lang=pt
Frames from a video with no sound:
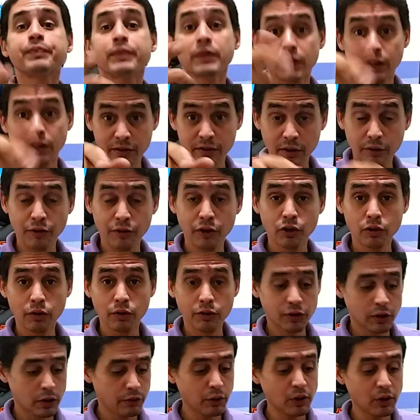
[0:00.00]
Nesse vídeo que
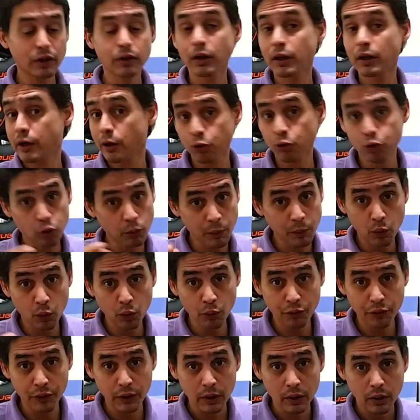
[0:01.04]
vocês viram, é que eu li o
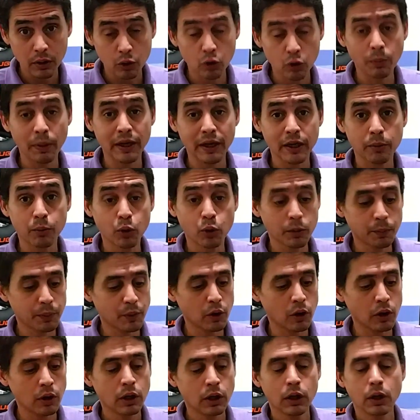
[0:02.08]
subwoofer do MacBook
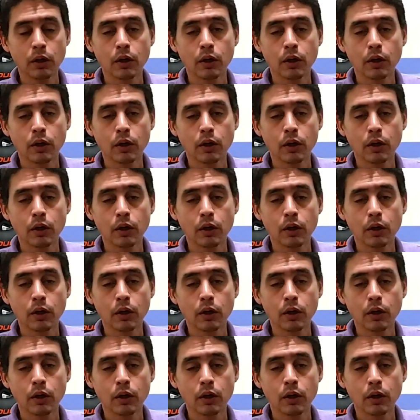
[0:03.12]
Pro.